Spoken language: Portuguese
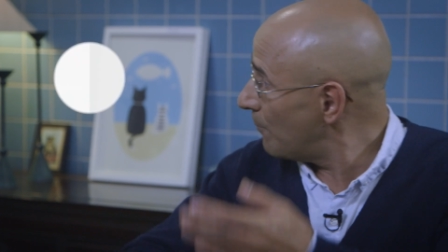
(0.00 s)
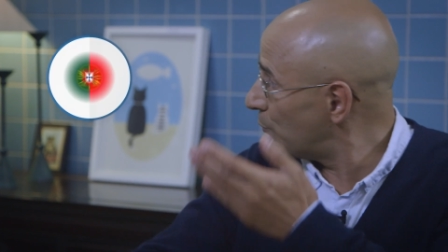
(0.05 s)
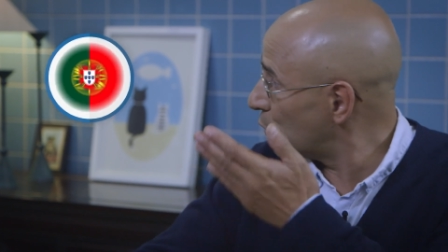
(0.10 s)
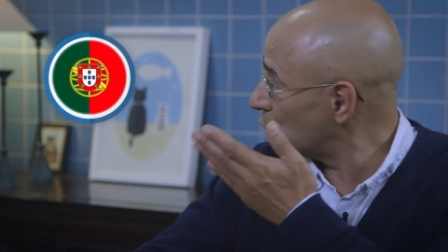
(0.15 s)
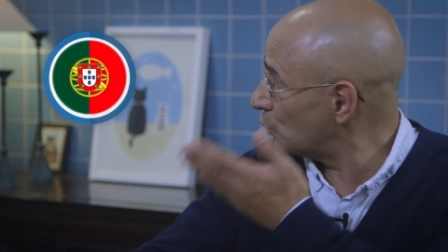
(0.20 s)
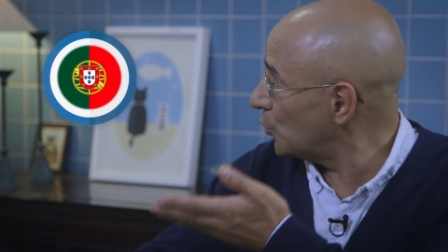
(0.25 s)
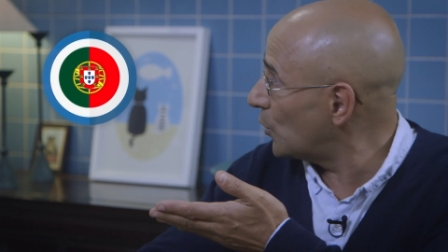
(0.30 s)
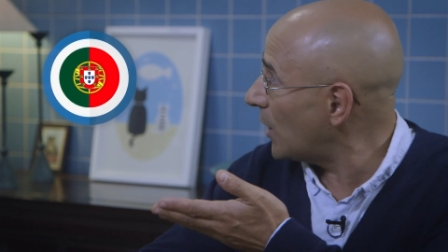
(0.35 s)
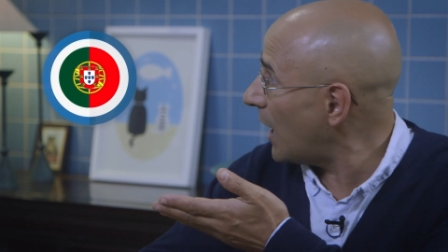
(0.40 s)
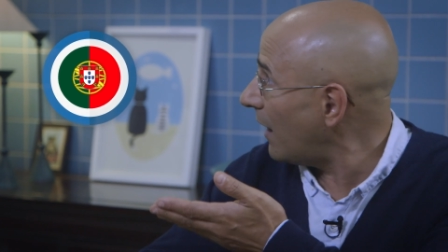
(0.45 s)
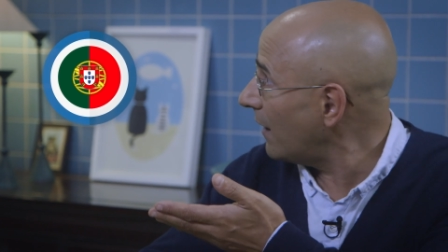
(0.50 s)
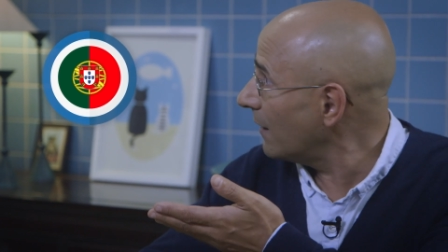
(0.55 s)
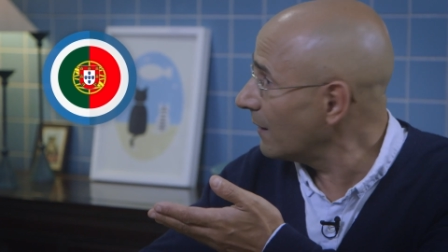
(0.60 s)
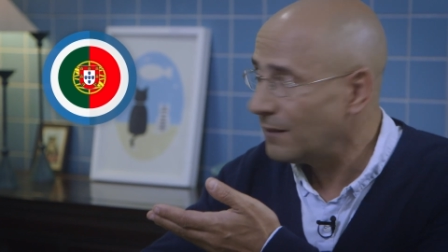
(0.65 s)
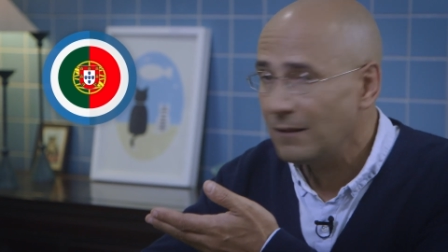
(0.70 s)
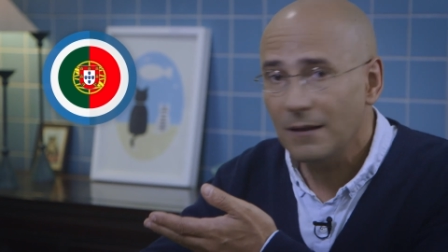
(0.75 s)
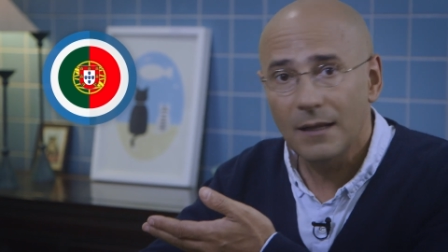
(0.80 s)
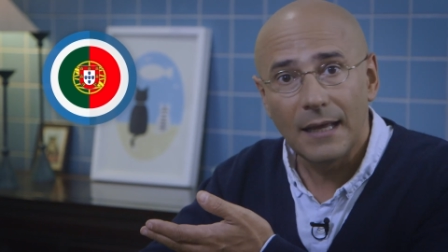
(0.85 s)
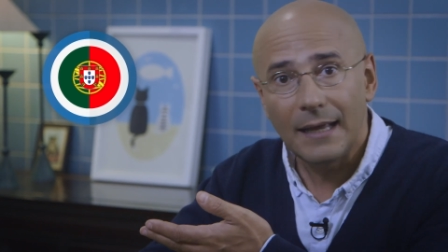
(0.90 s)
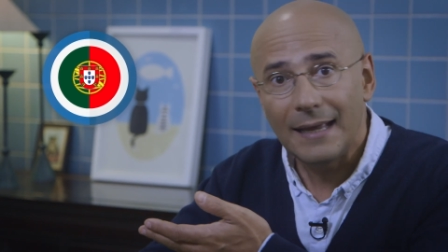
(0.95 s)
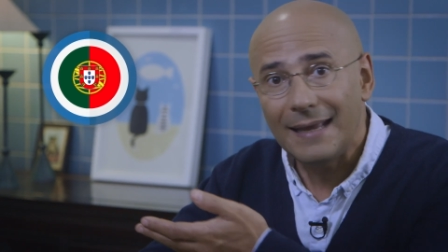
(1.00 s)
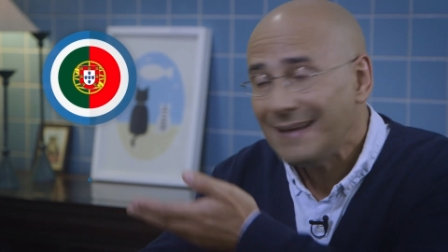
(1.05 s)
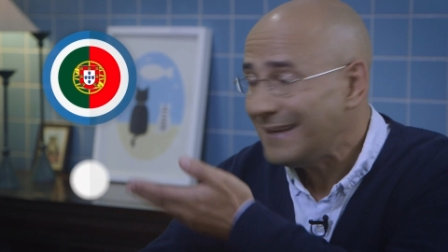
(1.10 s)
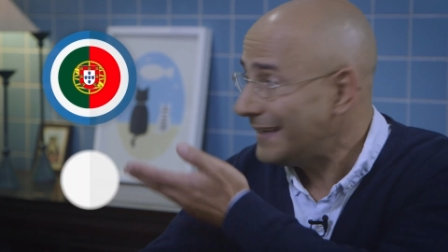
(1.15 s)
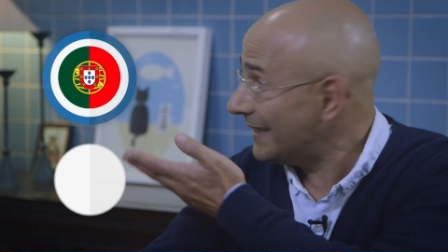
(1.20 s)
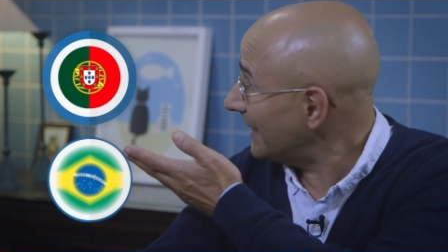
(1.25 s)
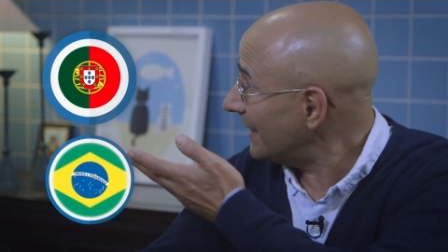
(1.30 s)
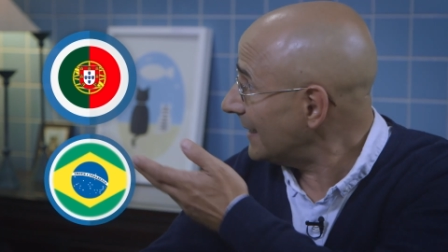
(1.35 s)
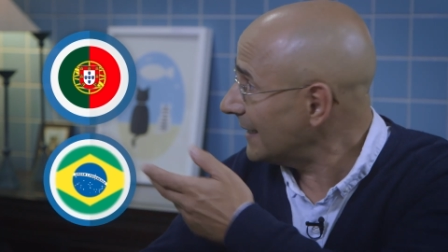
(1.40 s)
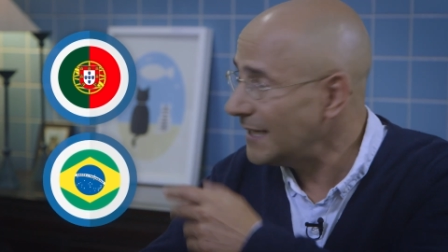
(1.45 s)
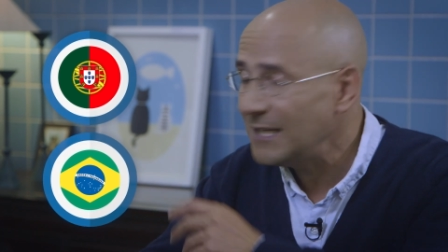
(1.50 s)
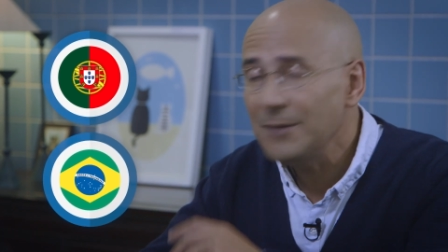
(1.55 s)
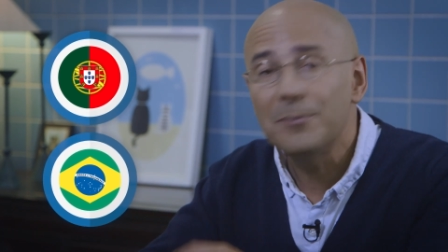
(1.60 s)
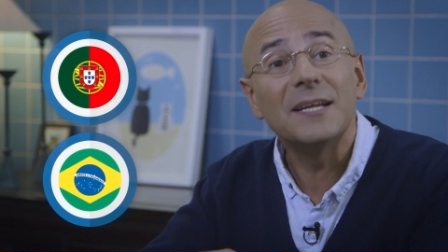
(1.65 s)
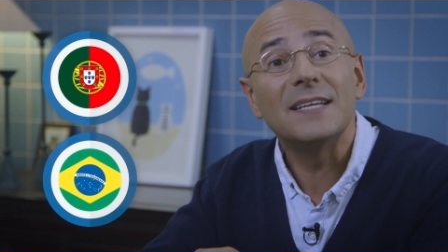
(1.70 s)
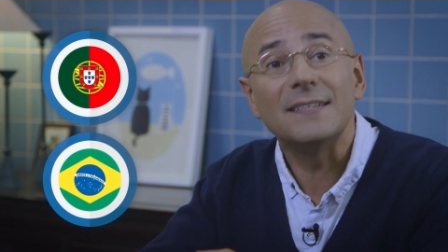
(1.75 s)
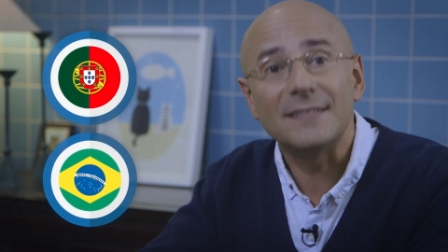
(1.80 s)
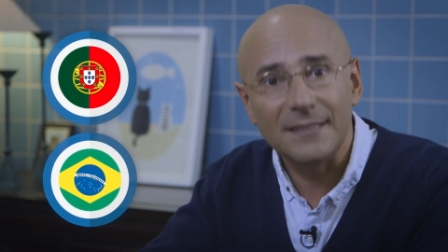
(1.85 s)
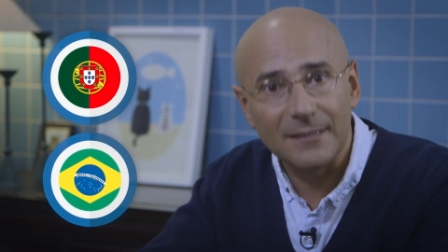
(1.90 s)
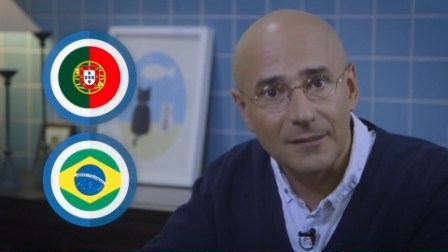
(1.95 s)
Portugal e
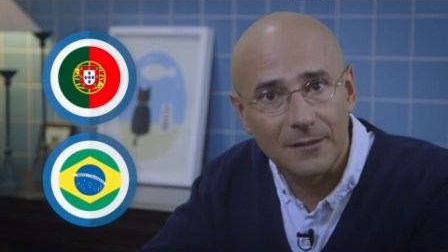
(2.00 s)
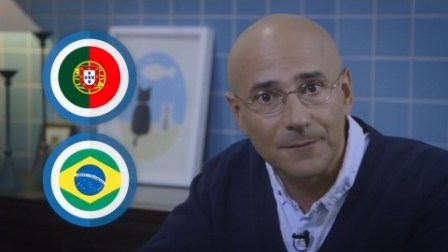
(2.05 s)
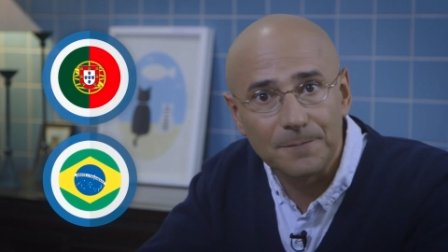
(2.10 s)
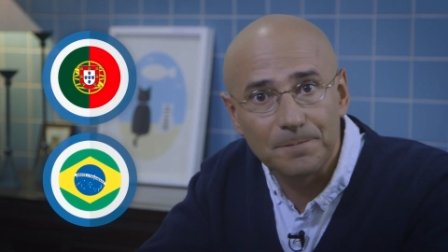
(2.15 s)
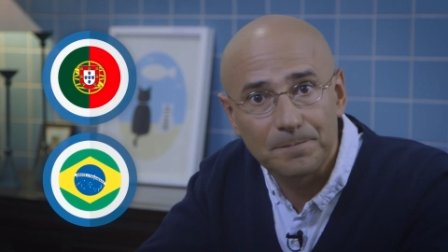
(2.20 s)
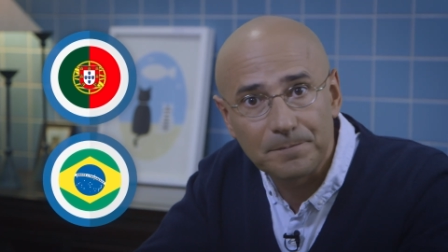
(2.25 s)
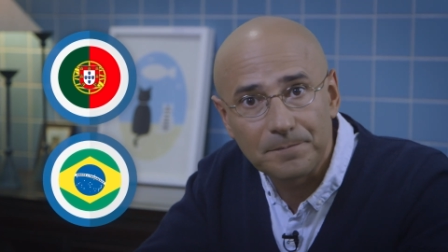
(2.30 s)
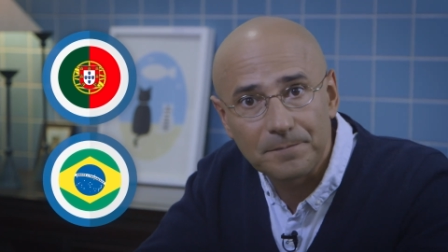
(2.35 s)
Brasil.